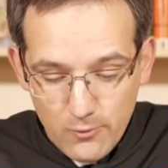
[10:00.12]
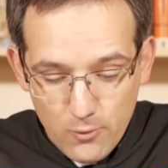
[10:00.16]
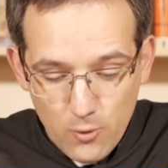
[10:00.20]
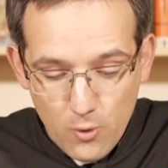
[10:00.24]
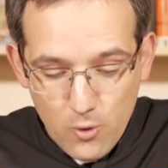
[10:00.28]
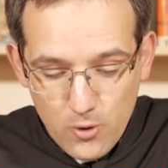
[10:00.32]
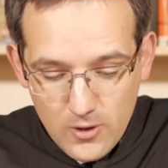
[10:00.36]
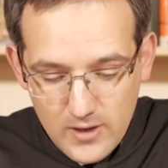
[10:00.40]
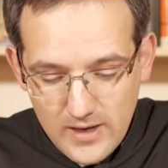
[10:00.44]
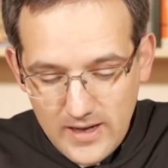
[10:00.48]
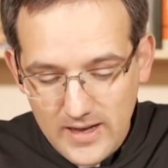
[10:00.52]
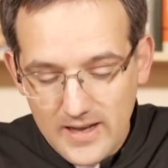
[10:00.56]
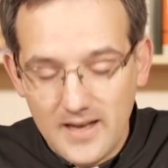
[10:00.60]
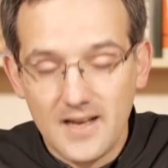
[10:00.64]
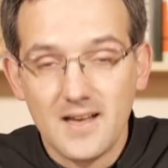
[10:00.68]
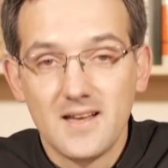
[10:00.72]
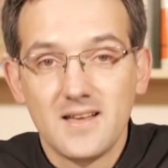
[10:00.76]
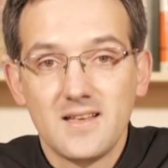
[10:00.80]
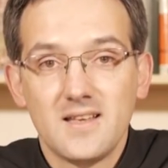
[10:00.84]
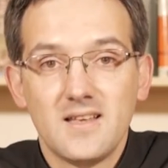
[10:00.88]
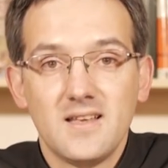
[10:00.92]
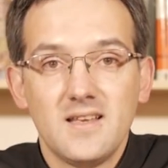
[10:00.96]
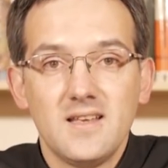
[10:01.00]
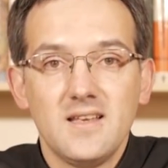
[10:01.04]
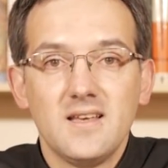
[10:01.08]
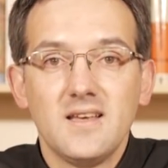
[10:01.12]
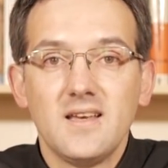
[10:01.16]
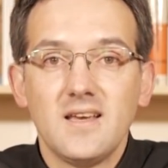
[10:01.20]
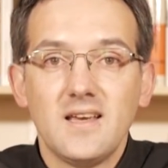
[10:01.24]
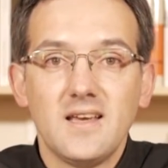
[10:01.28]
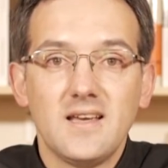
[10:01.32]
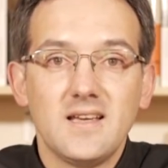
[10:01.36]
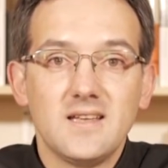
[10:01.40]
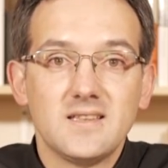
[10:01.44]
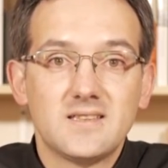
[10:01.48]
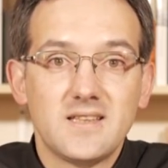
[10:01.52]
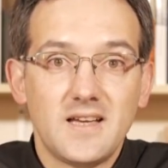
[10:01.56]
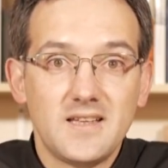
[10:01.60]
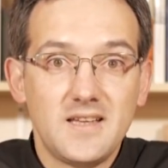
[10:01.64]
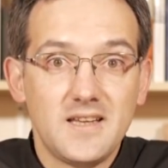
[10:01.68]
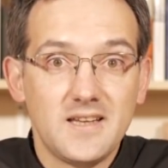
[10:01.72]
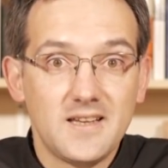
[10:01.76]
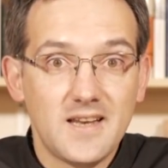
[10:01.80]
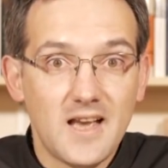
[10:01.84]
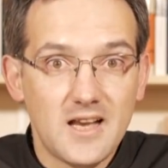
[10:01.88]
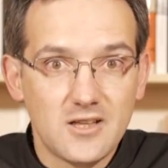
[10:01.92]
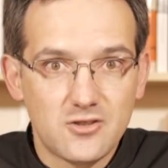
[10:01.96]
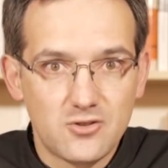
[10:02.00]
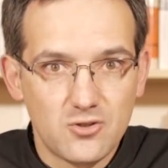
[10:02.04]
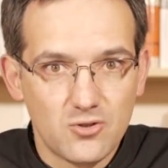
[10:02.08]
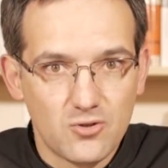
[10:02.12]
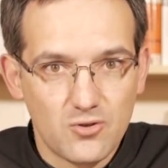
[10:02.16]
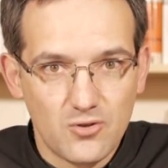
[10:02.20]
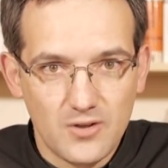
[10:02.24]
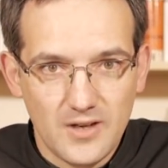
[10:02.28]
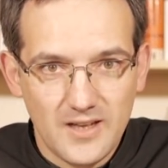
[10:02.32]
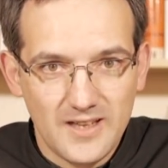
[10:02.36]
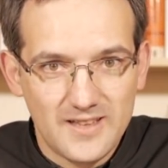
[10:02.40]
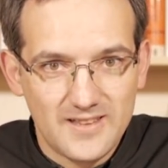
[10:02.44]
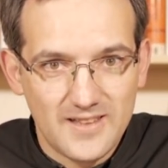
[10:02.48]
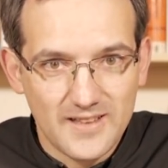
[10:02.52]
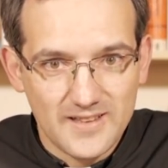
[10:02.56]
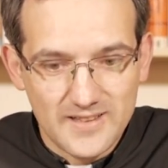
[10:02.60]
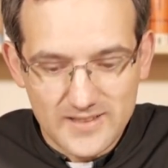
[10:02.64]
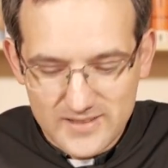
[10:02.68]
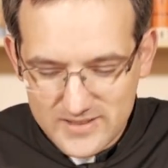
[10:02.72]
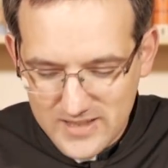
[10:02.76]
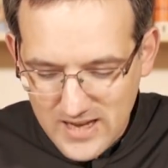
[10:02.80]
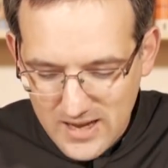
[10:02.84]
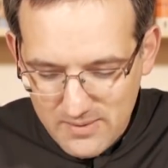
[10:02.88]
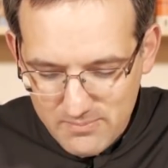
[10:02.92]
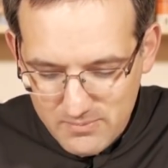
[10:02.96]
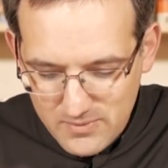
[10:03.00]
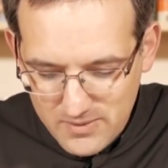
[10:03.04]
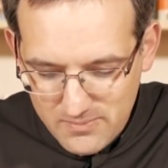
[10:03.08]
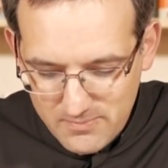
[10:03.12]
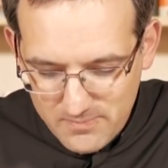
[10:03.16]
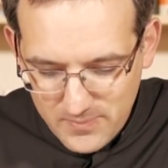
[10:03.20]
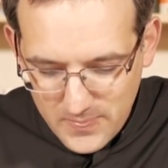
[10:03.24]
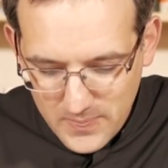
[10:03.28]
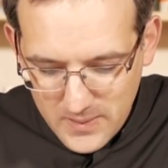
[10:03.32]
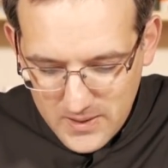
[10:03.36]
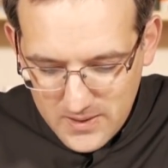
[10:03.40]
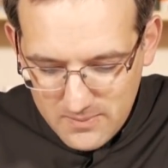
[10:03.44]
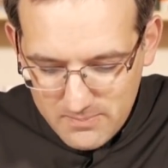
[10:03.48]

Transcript: busca eh, San Ignacio con este examen.